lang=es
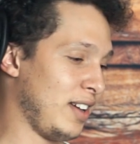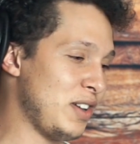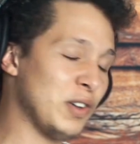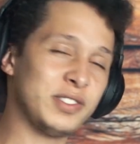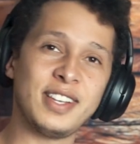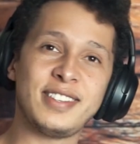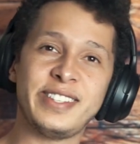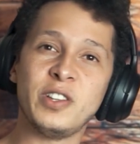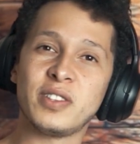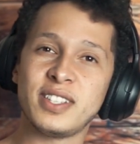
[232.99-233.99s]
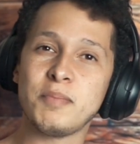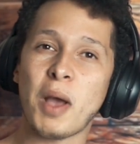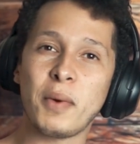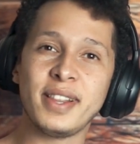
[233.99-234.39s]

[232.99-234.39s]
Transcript: No sé, no sé si me hago